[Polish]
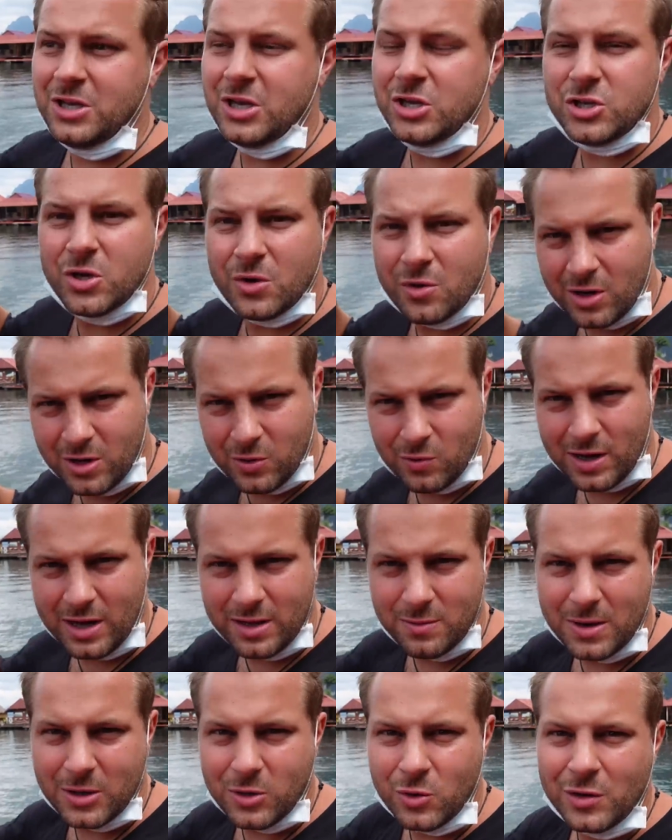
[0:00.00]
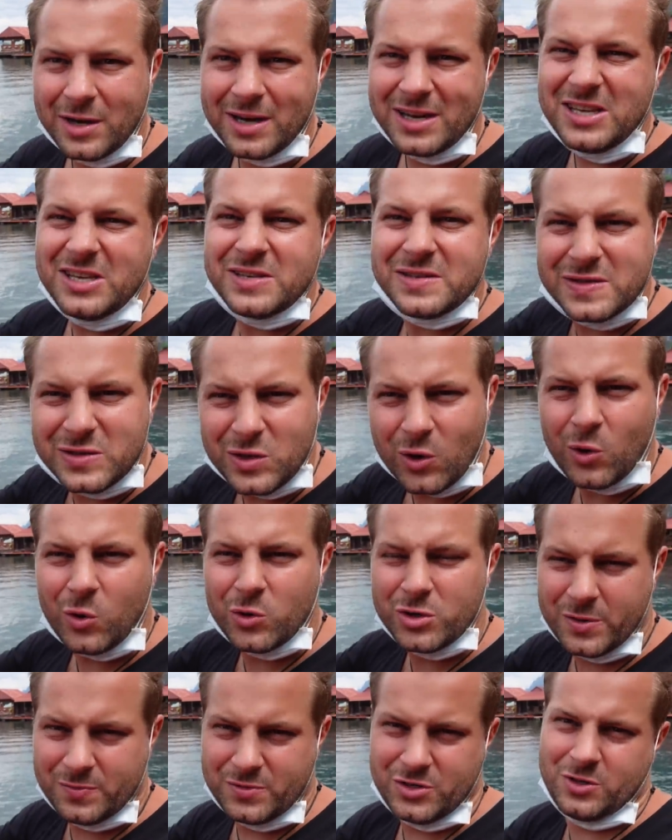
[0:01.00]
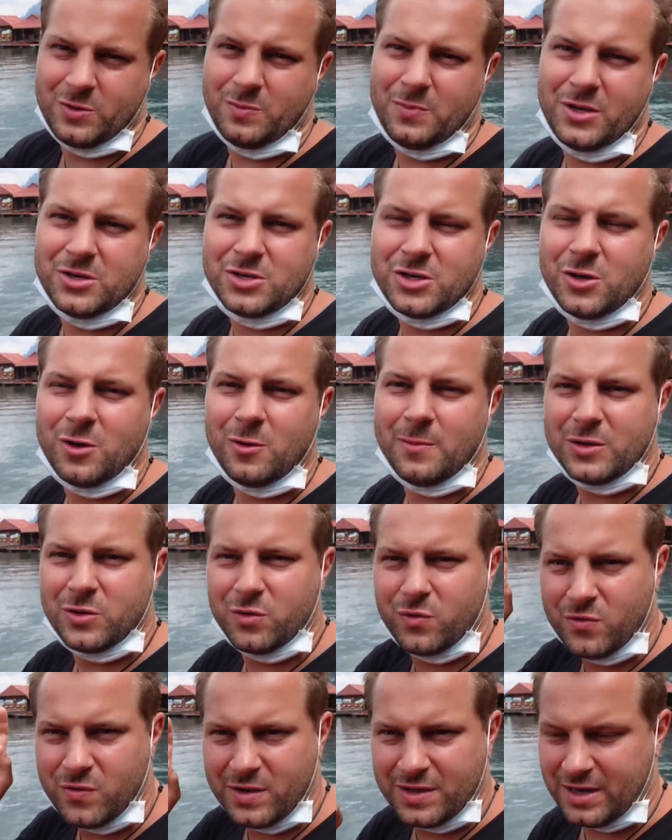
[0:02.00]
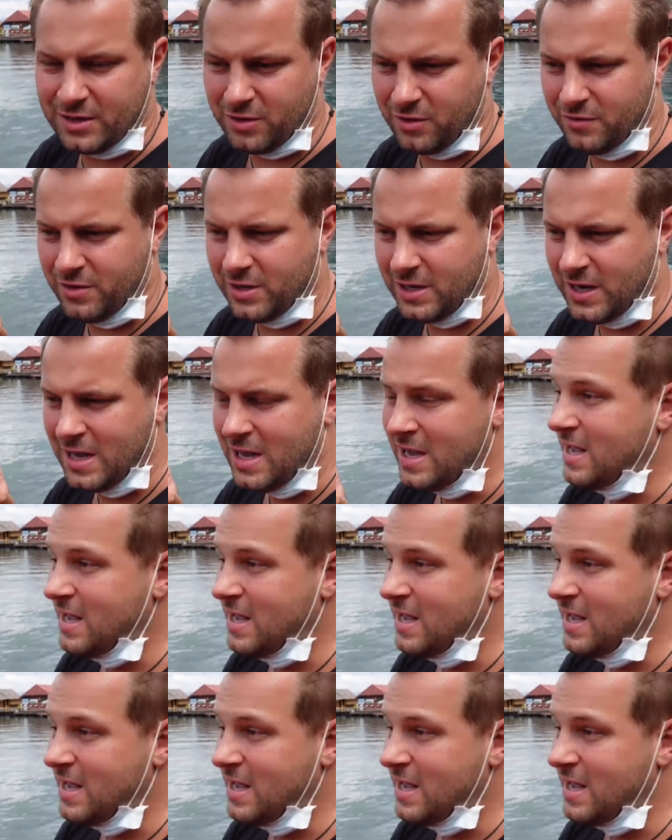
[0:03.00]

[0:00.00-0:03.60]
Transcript: Jezioro Heulan ma konkretnie 185 km2,